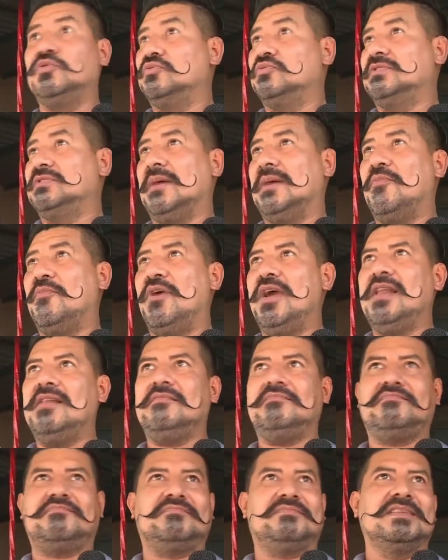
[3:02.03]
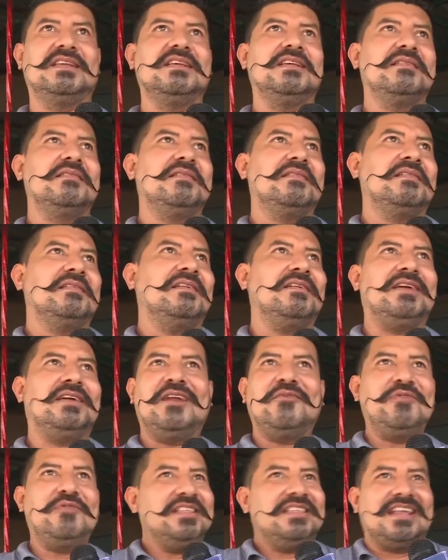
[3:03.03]
Samuel
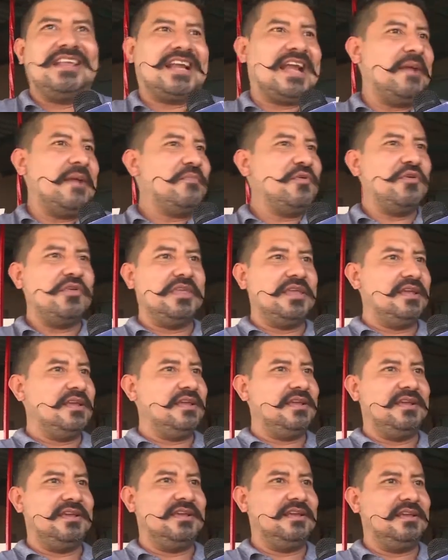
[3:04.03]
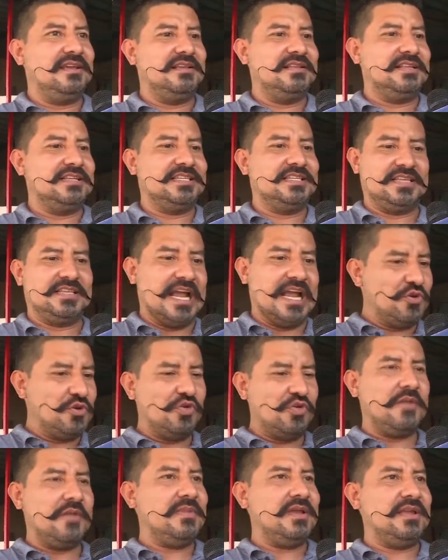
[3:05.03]
era un intercambio de,
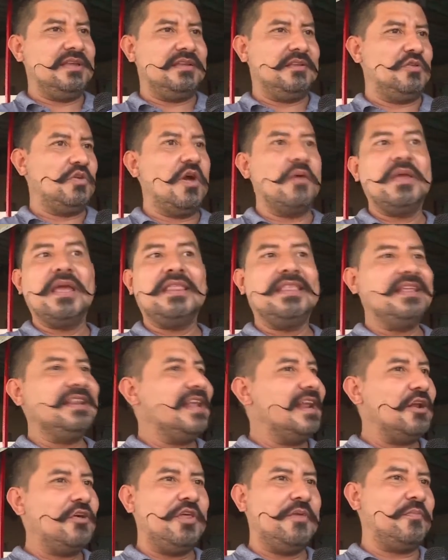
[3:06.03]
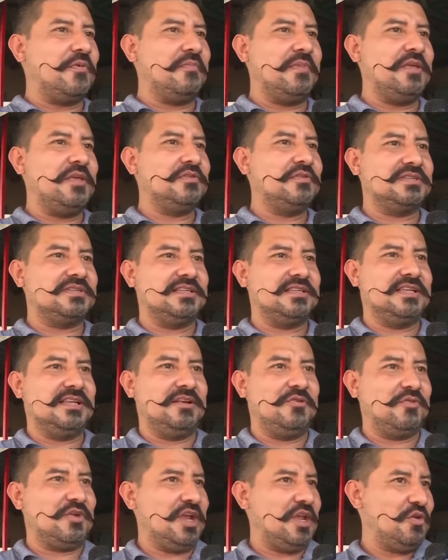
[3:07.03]
ayúdame, no había dinero de por medio, dice, de
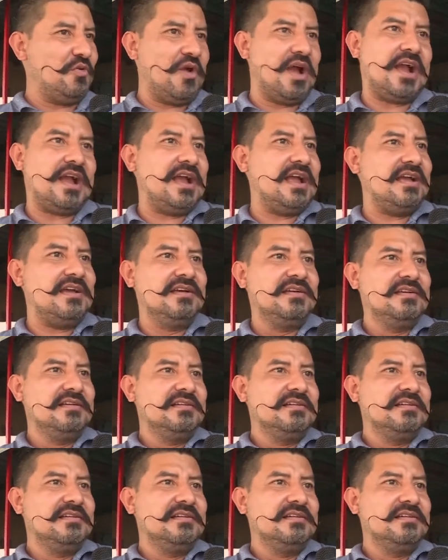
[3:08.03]
lo que yo haga,